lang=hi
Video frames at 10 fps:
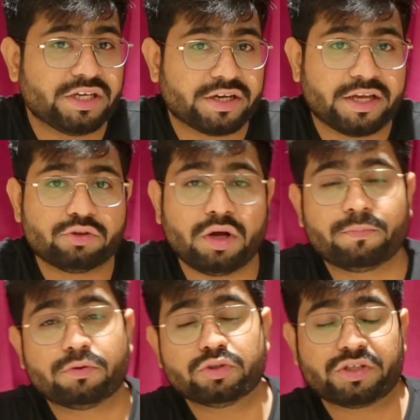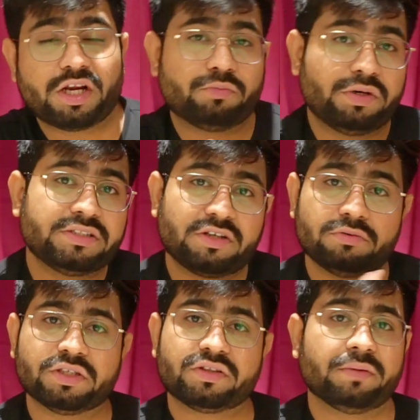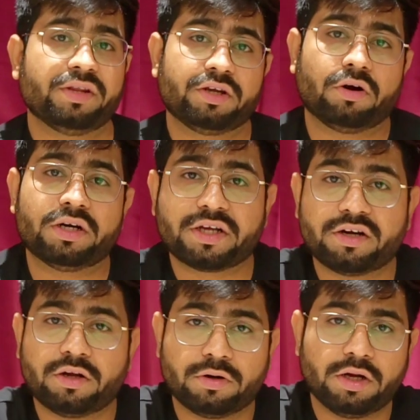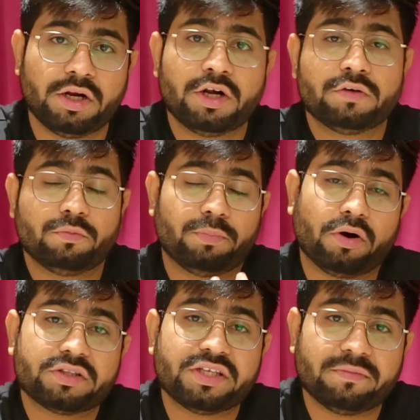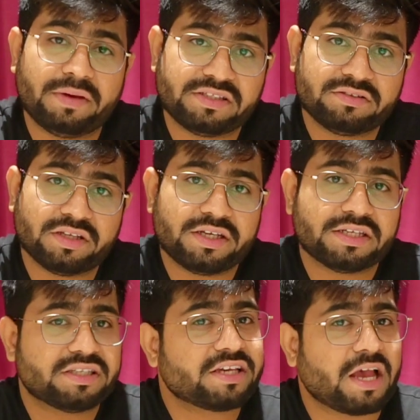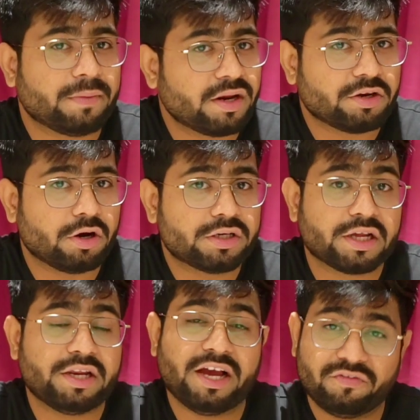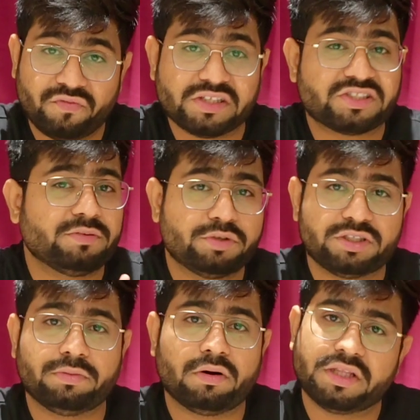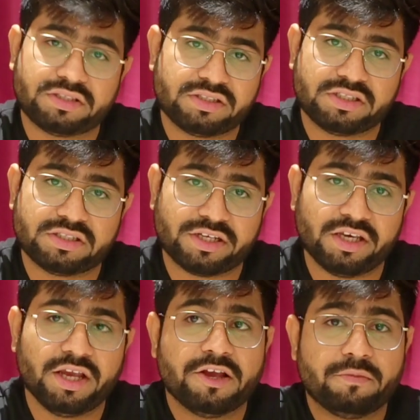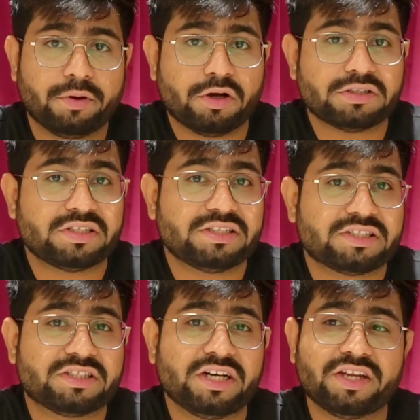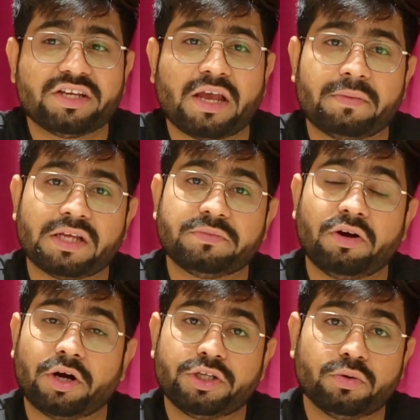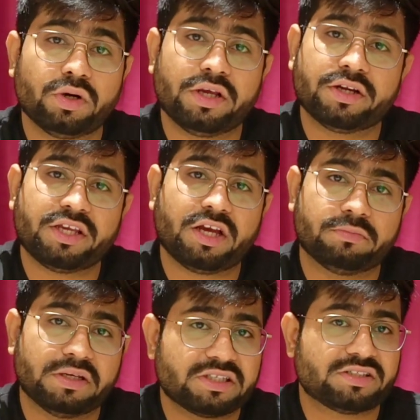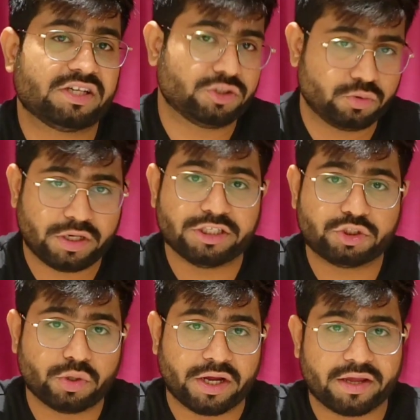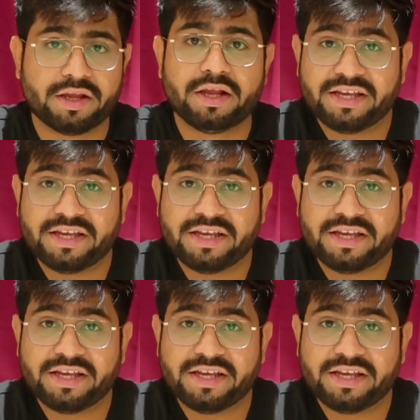दिया गया है तो आपको जो सराउंडिंग साउंड जितना भी रिकॉर्ड करना होगा वो बहुत ही अमेजिंग तरीके से कैमरा रिकॉर्ड कर लेगा फर्स्ट ये मुझे बहुत अच्छी चीज़ लगी बिकॉज थ्री डिग्री कैमराज में ऑडियो को लेकर के हमेशा से इशू रहा है